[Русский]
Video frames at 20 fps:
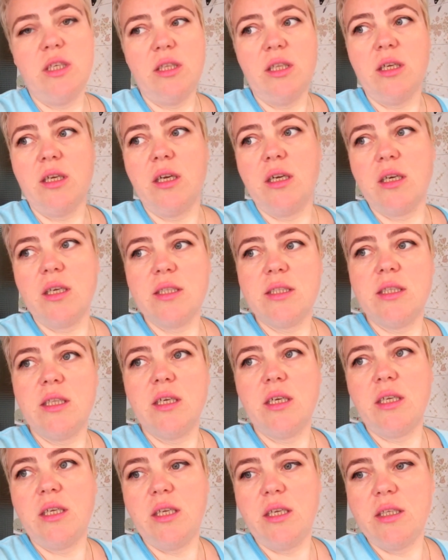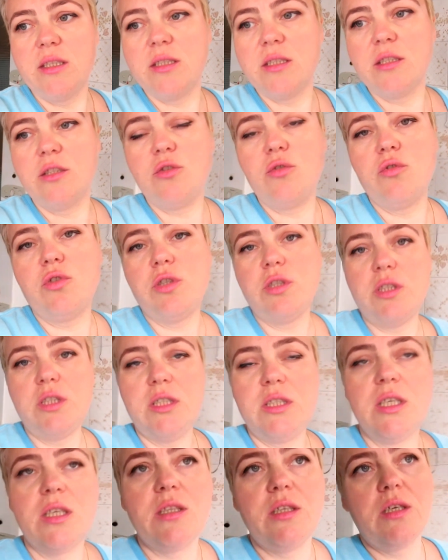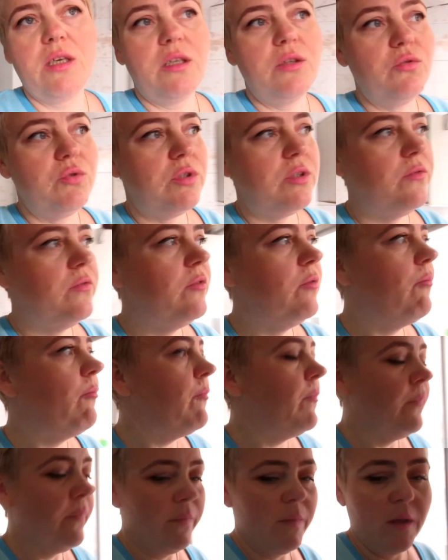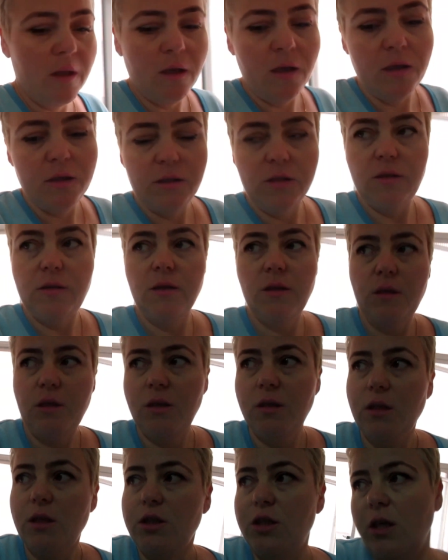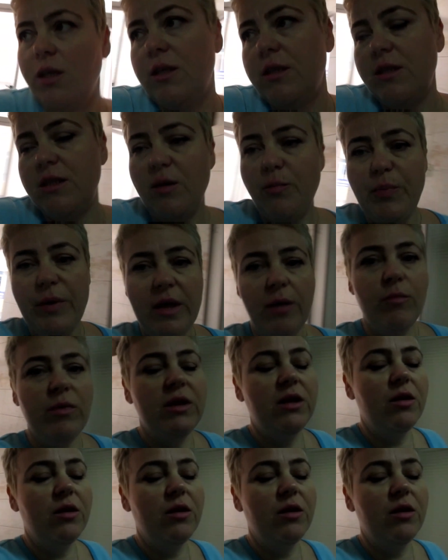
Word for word: она как раз нагреется. 160 градусов и на час. Теперь мы